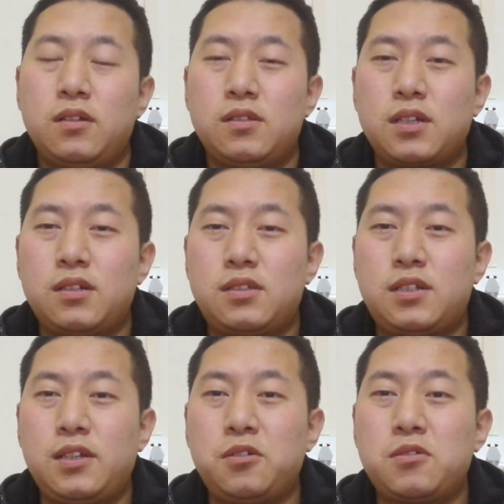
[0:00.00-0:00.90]
这个治
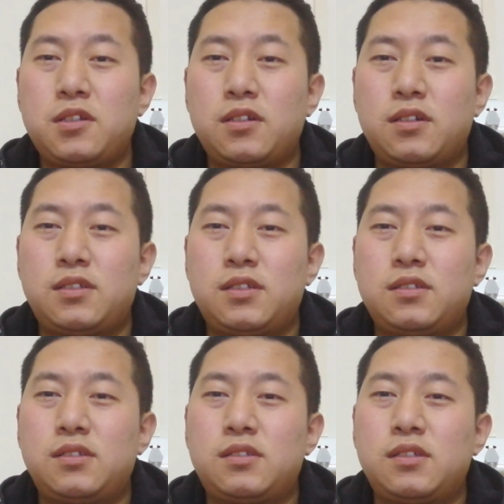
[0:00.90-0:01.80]
理优势
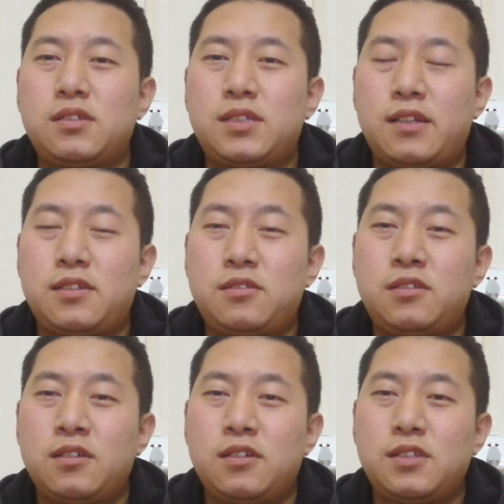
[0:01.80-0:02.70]
这简直是
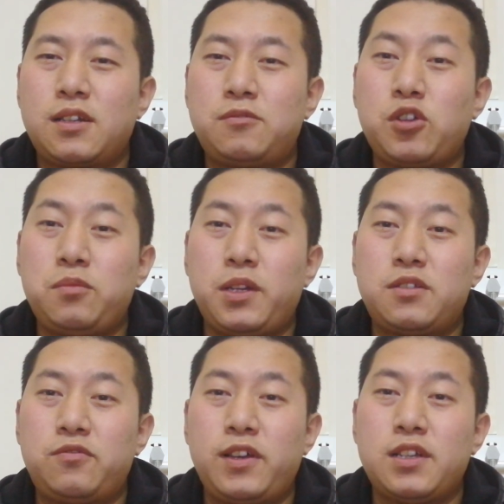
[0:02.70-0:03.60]
这个对比
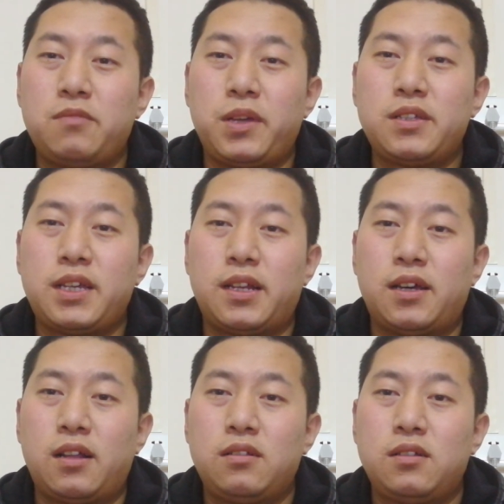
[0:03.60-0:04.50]
是非常明显
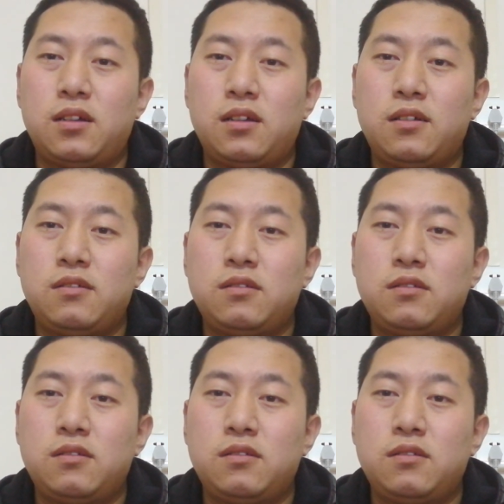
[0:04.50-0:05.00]
的啊。